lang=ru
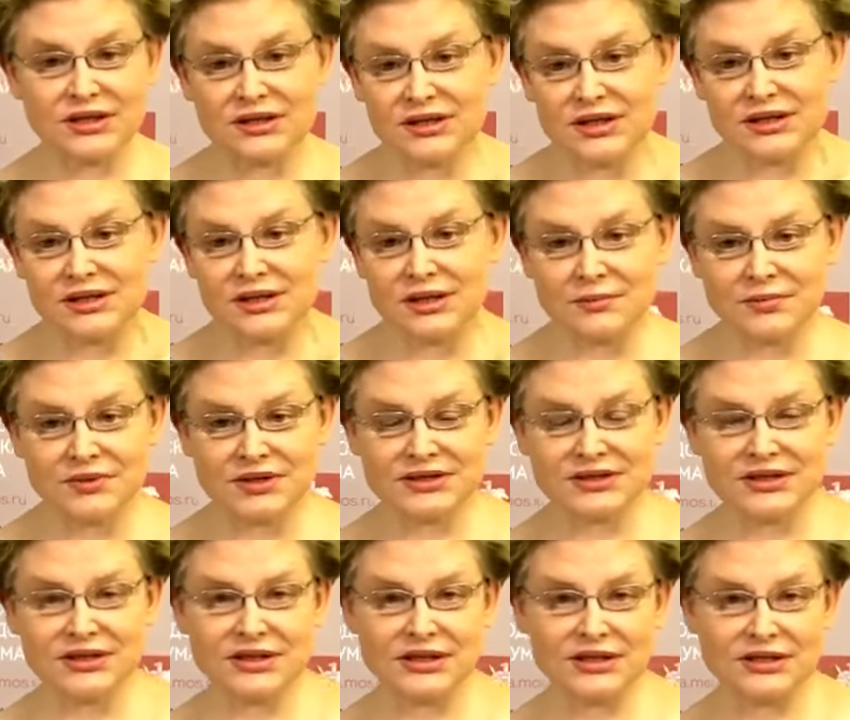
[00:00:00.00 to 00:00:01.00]
Их надо
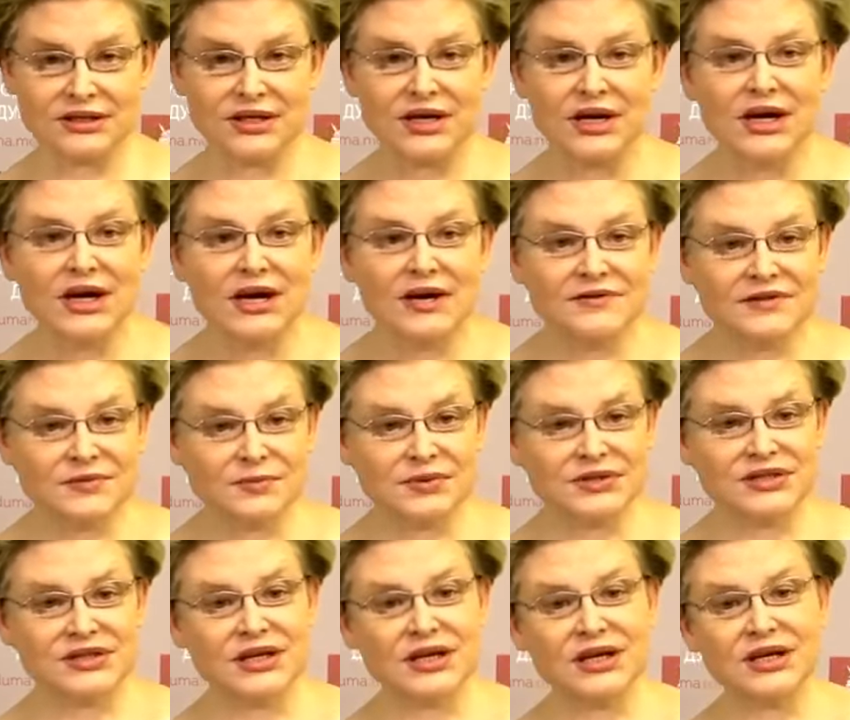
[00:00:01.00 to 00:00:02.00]
объединить в
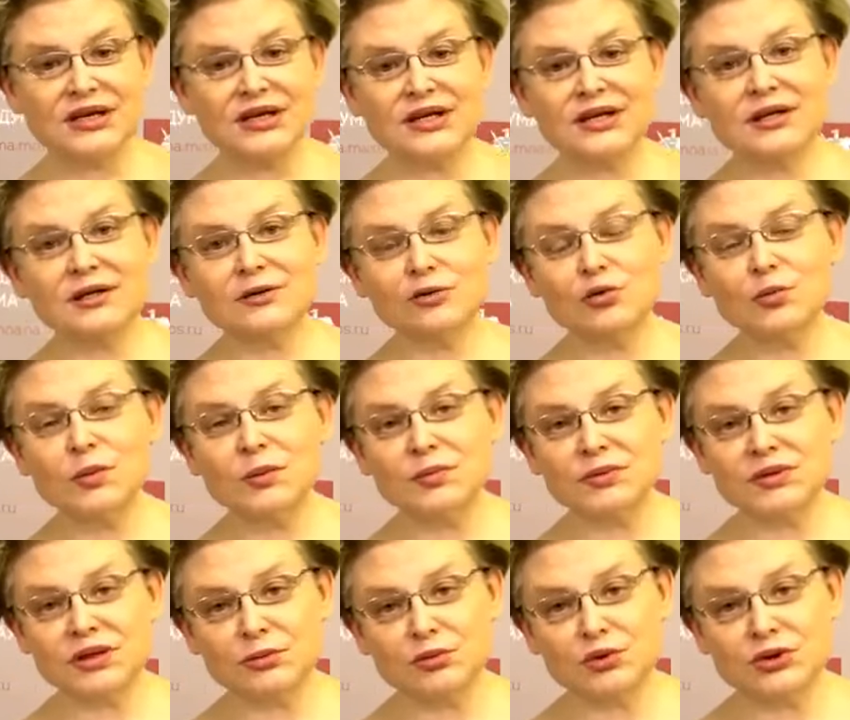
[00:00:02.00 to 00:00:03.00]
специальные
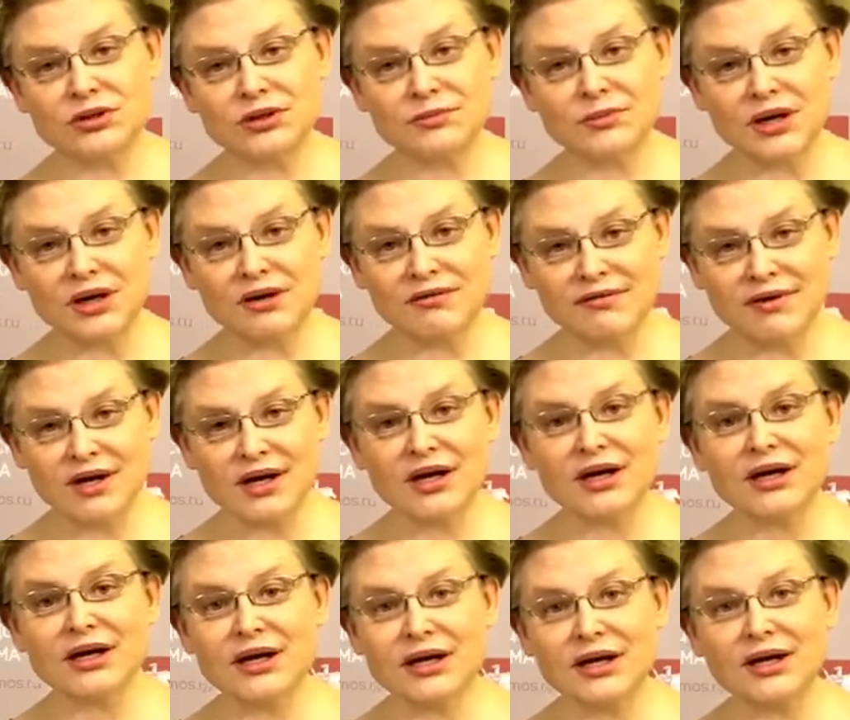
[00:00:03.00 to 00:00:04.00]
клубы, потому что
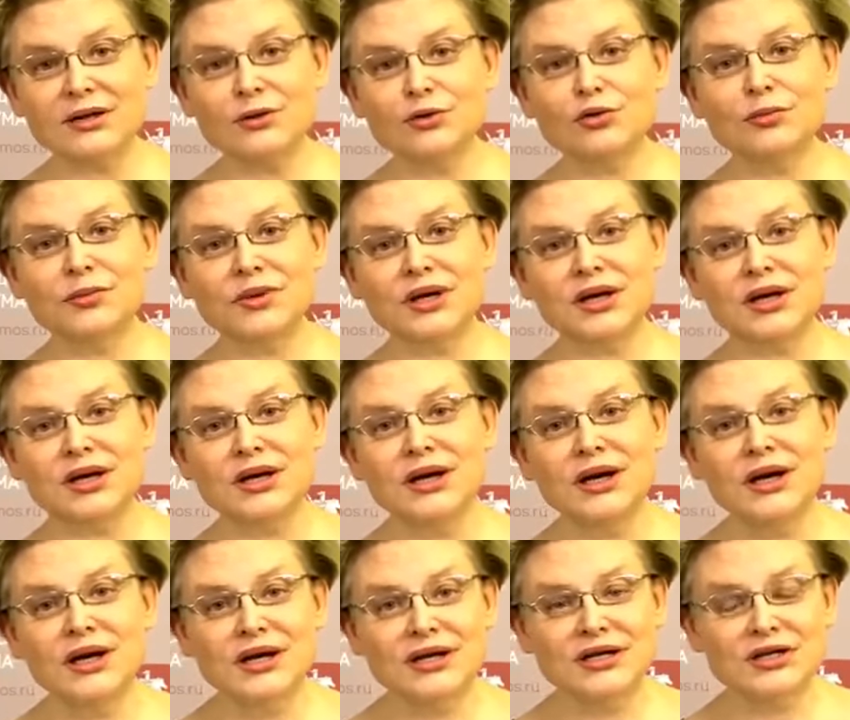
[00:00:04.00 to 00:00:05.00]
мировая
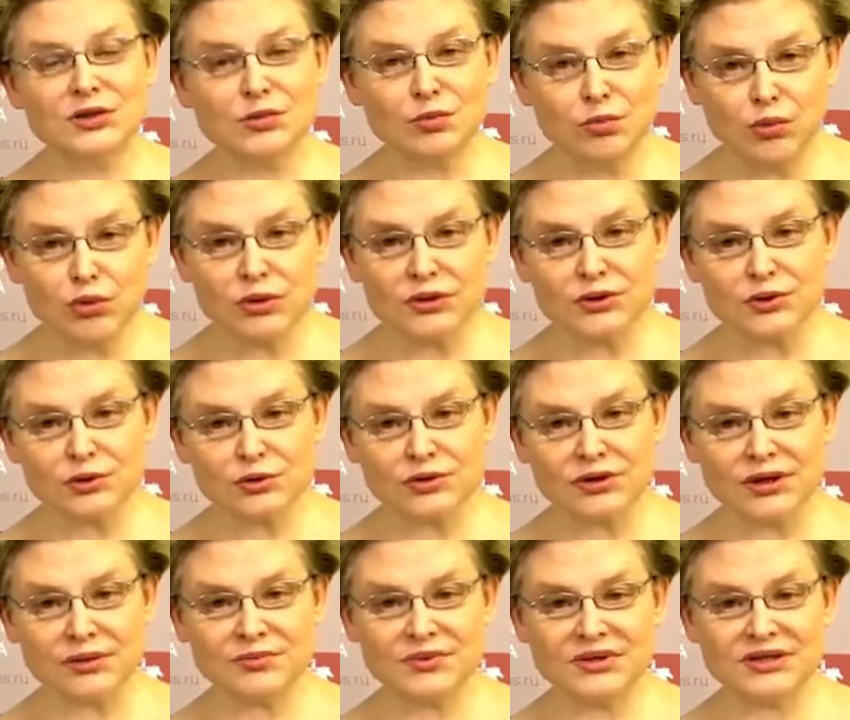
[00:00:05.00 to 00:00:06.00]
экономика
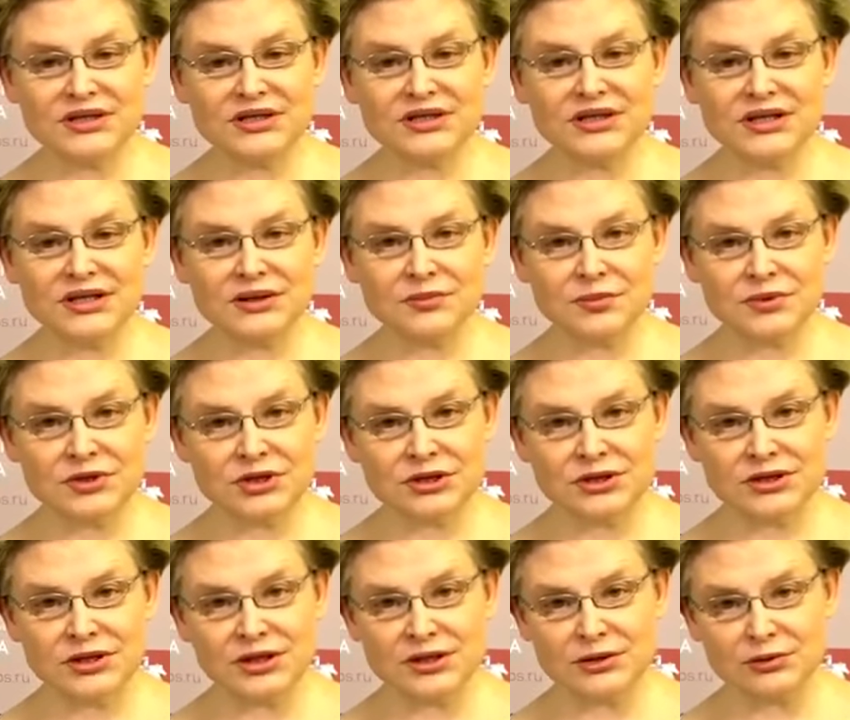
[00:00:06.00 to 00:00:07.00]
использует объединение
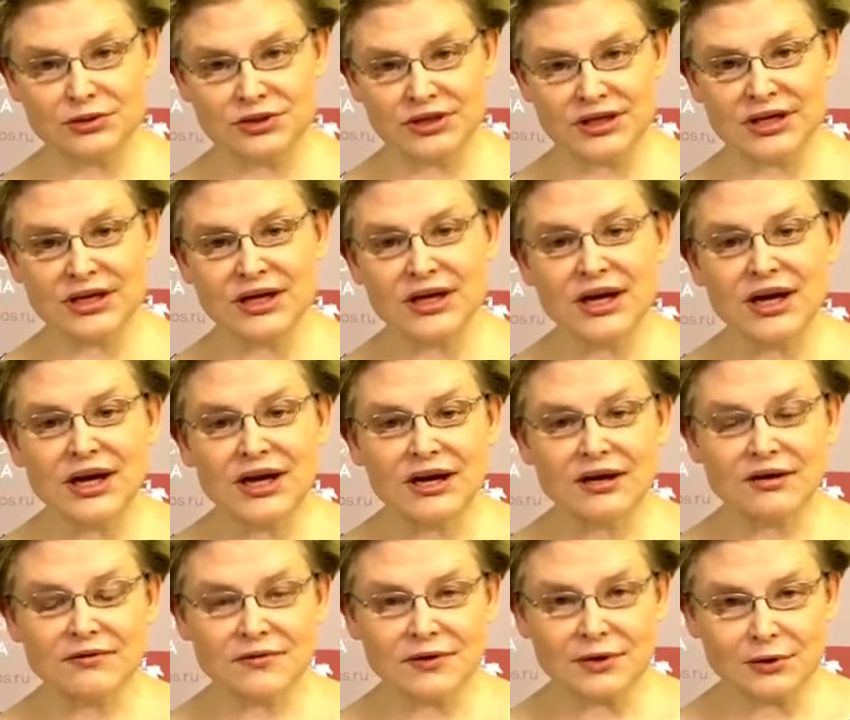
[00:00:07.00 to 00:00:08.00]
пожилых людей
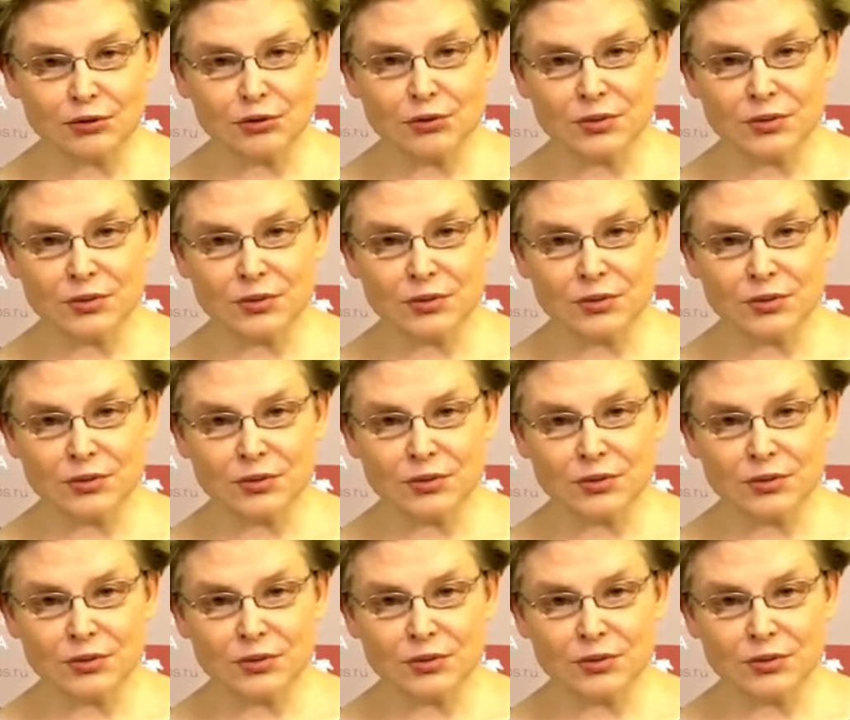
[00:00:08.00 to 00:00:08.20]
э, в